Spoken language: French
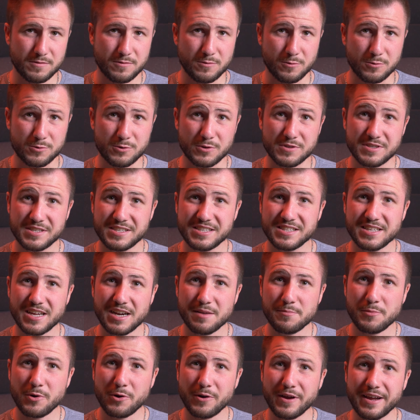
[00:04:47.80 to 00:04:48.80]
Donc ce
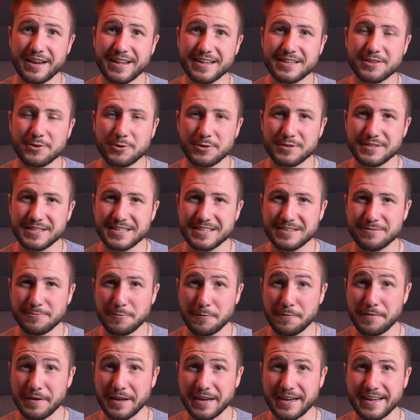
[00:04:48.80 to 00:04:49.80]
signalement électronique,
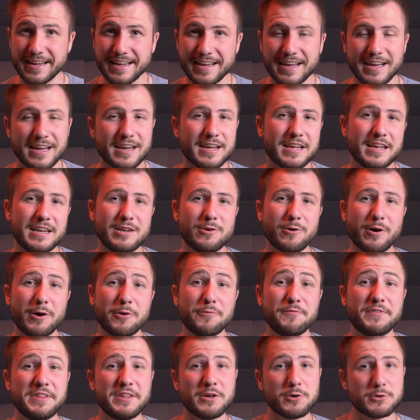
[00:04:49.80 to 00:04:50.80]
vous verrez, il y
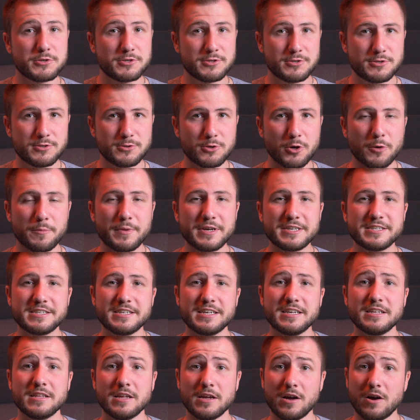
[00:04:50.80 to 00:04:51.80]
aura une vidéo sur ma
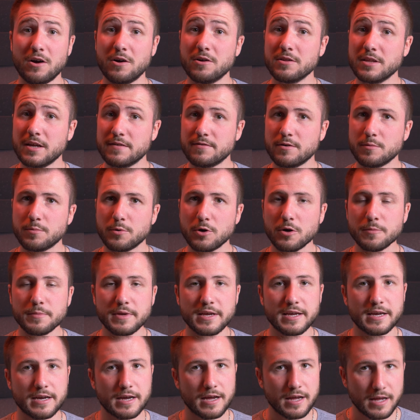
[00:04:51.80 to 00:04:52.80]
chaîne en
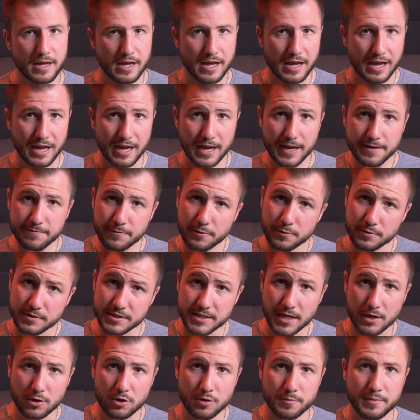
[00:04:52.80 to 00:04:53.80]
avant-première avant
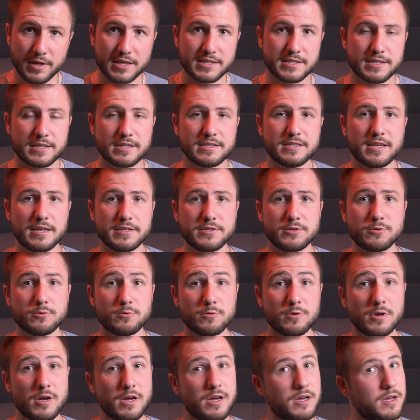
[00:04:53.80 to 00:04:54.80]
sa
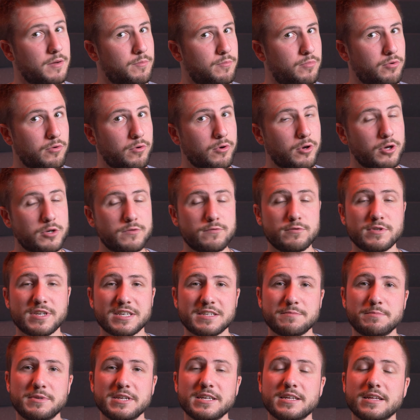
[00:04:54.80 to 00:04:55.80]
commercialisation pour que je vous
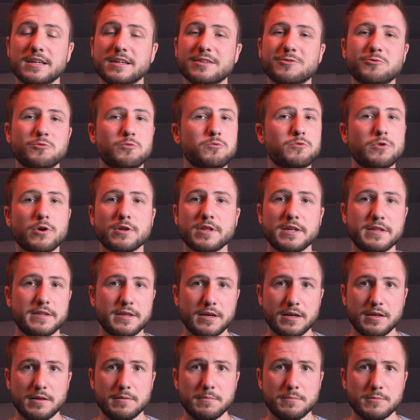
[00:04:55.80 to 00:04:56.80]
explique tout en
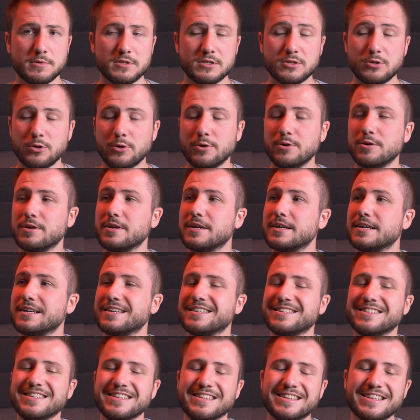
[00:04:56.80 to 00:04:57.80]
détail. Parce que
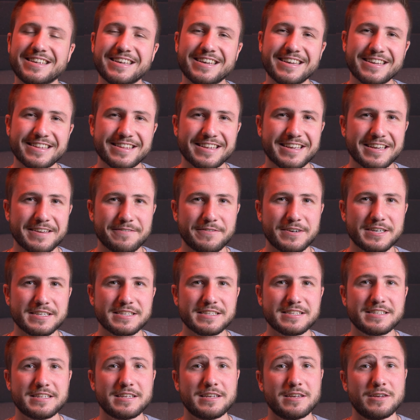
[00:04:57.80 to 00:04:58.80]
c'est très très
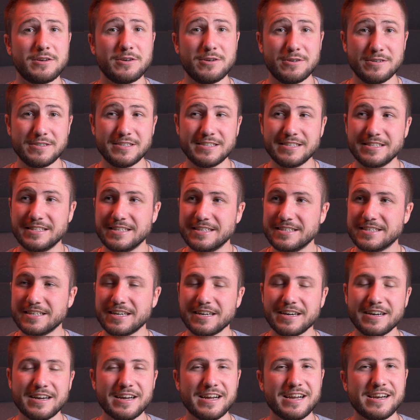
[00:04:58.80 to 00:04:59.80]
vaste, euh, j'ai
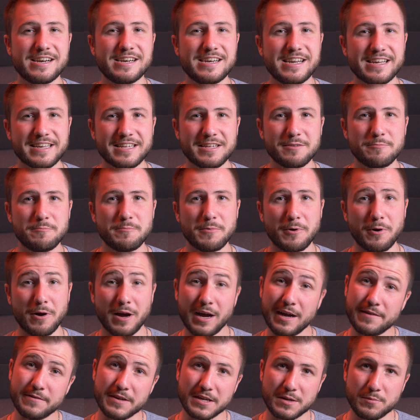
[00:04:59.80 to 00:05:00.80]
déjà l'équipement
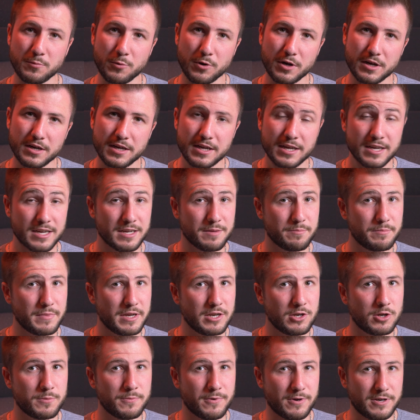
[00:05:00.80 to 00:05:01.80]
avec moi,
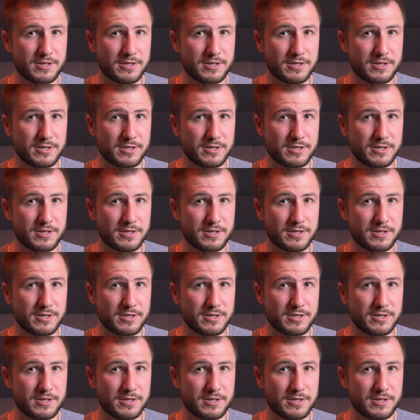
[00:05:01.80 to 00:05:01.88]
mais il ne me